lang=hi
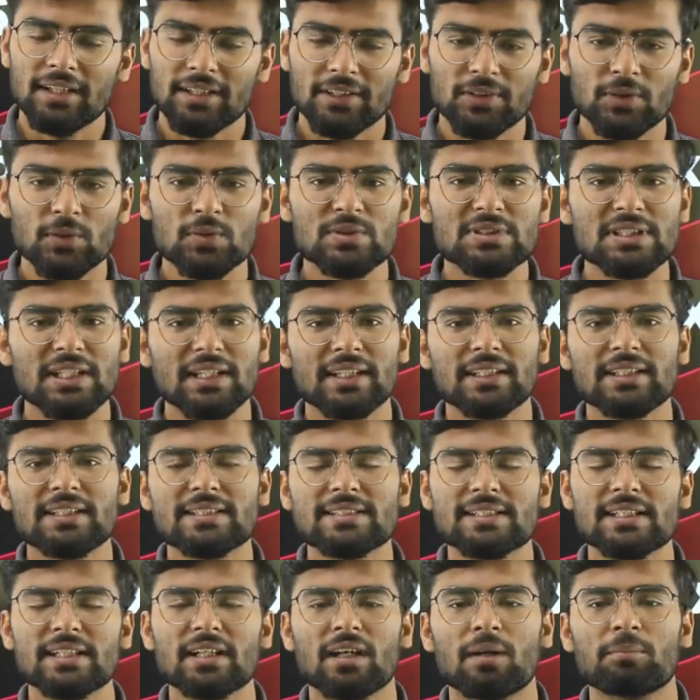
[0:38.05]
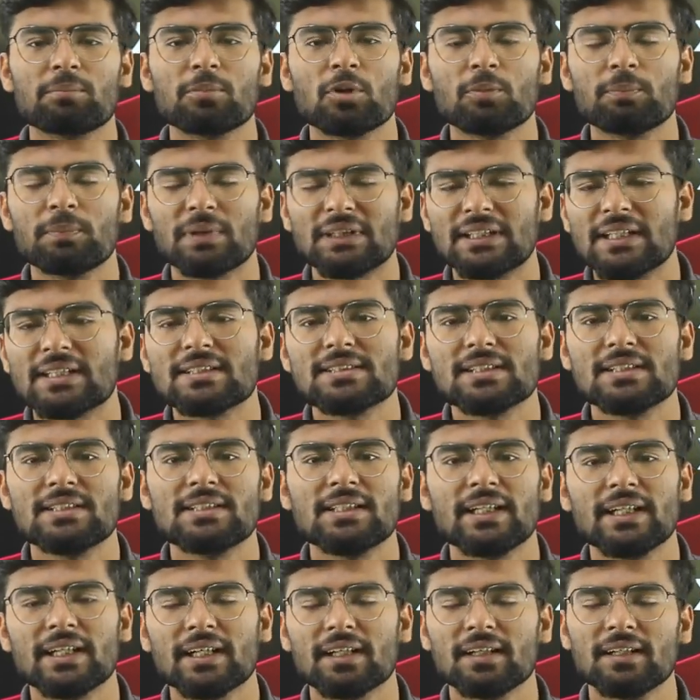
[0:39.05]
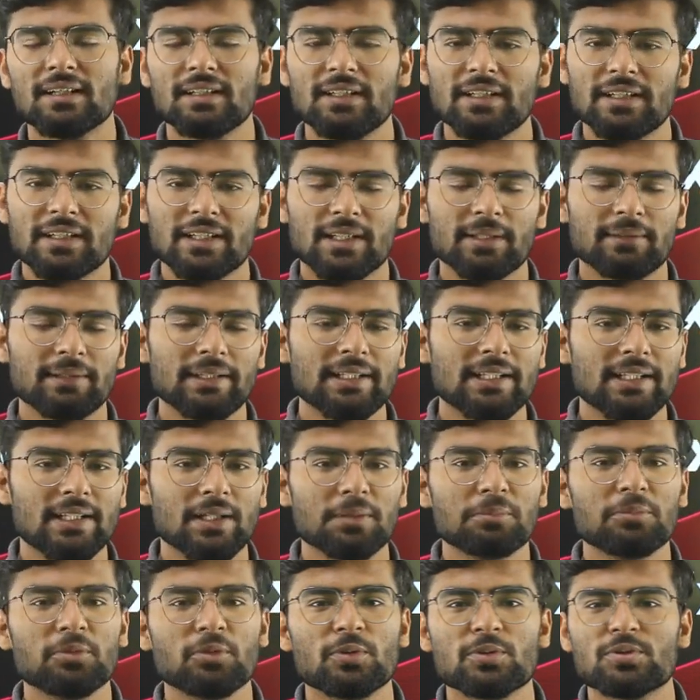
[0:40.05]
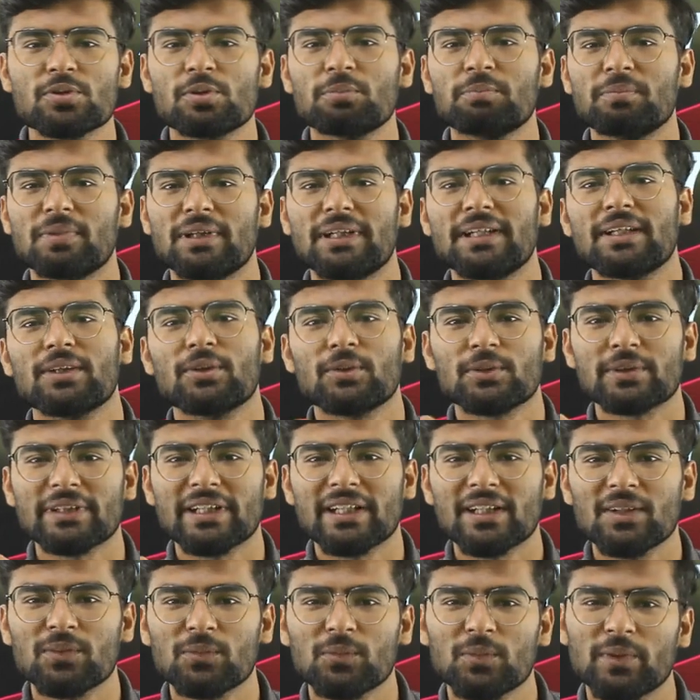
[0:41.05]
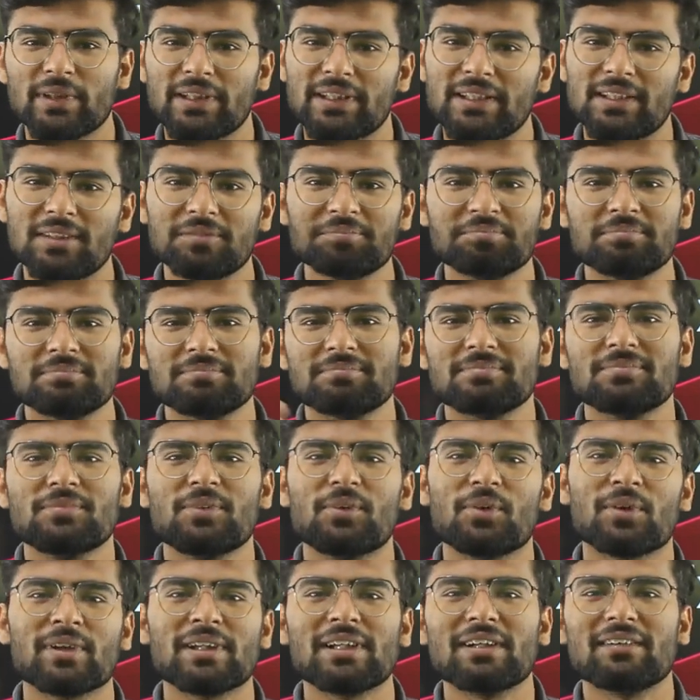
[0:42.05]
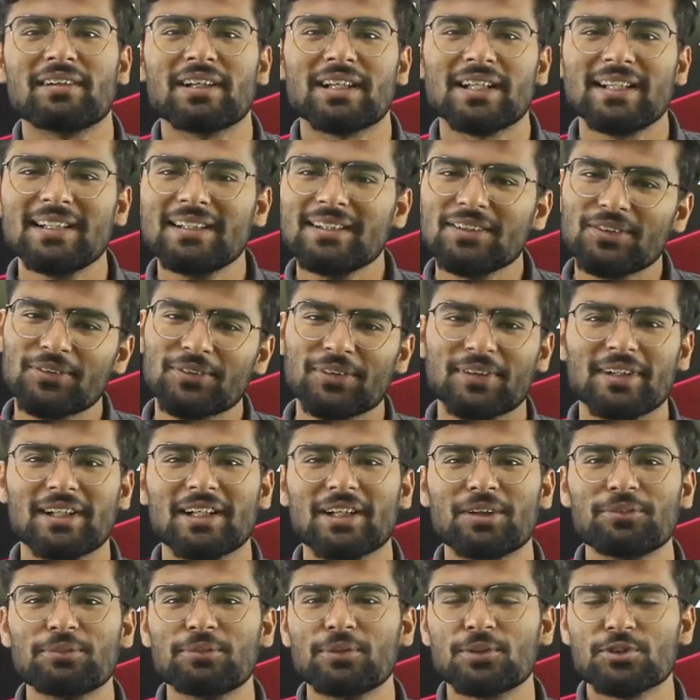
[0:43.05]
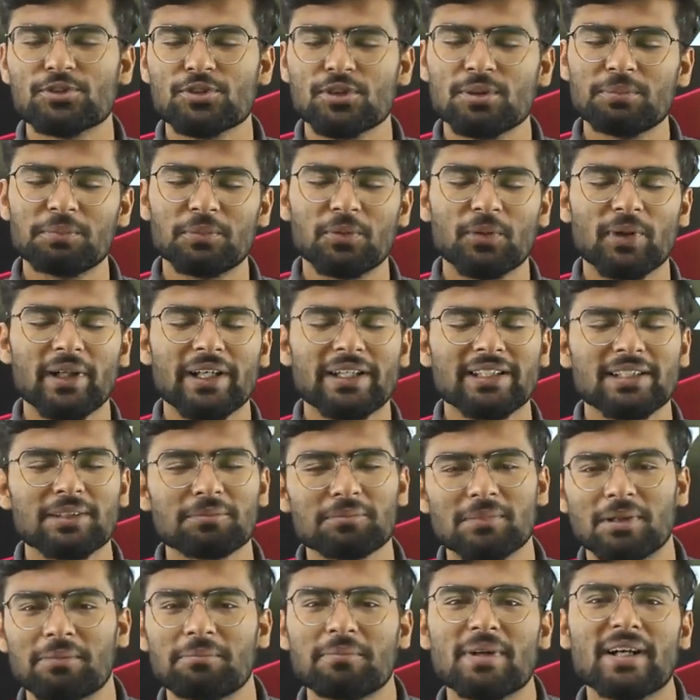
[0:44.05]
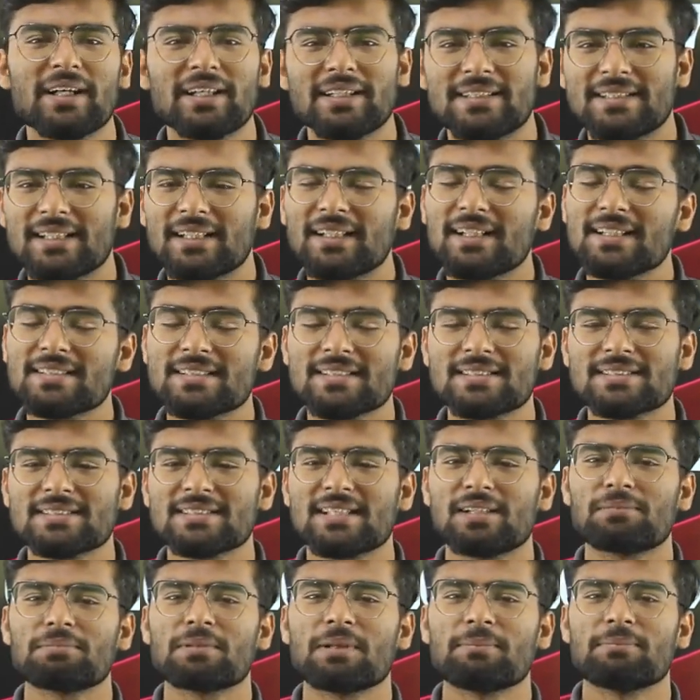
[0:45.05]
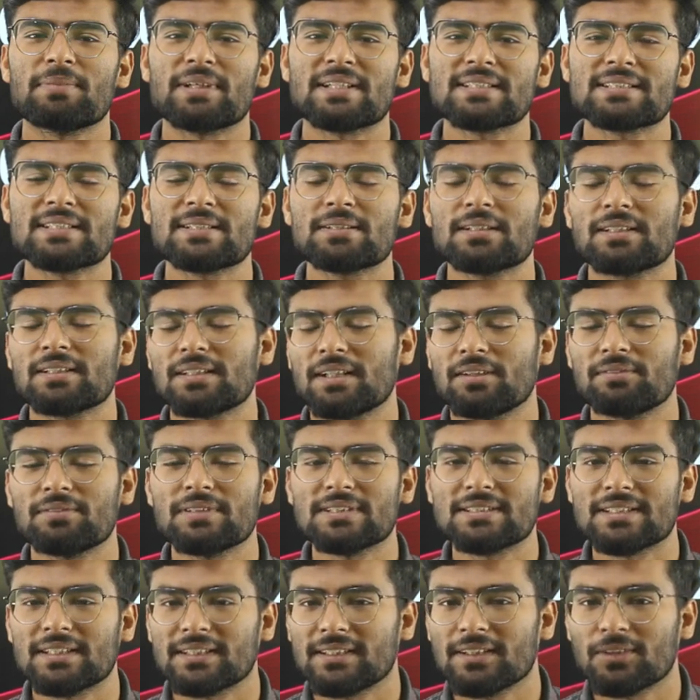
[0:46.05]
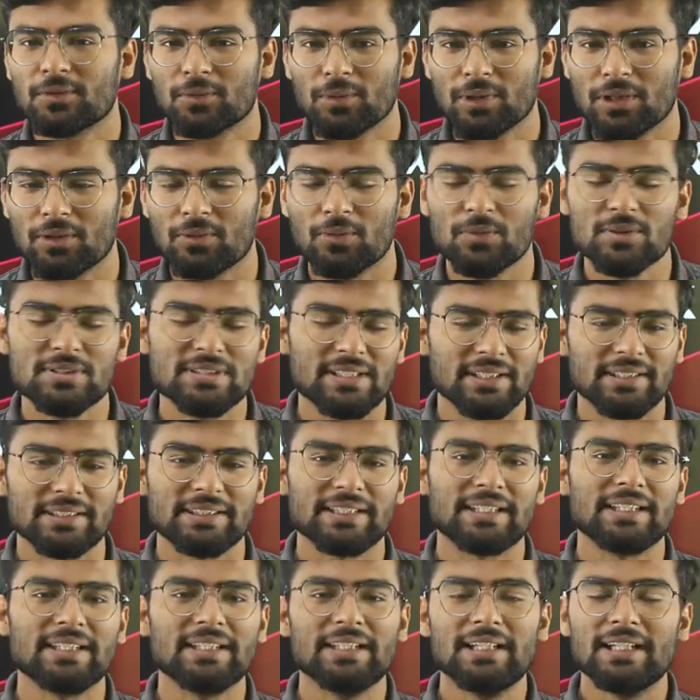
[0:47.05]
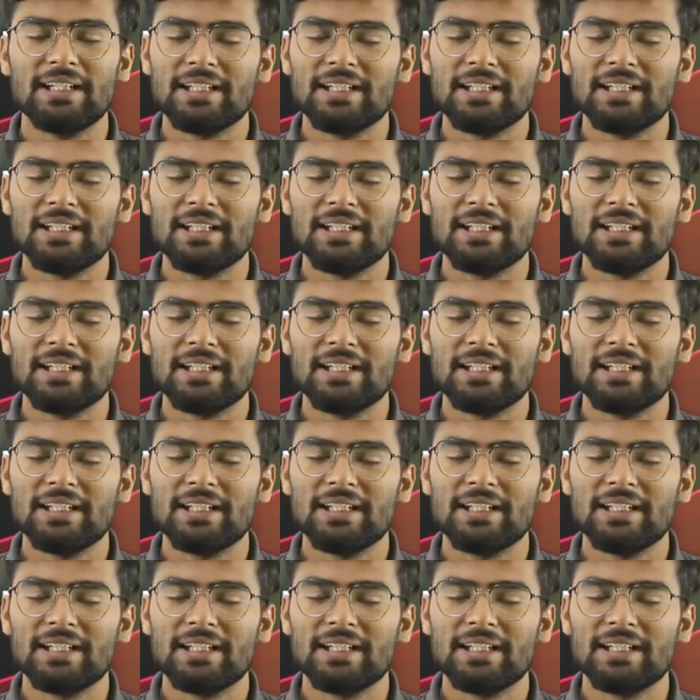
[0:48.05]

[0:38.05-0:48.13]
यूज़ करनी चाहिए आपको पता चल जाएगा कि भाई कब वो जो प्लेन होता है ना वो एकदम उड़ने वाला है और कब वो जो है पूरा एकदम लंबा खींचेगा जिससे आपके पैसे काफ़ी ज़्यादा गुना हो सकते हैं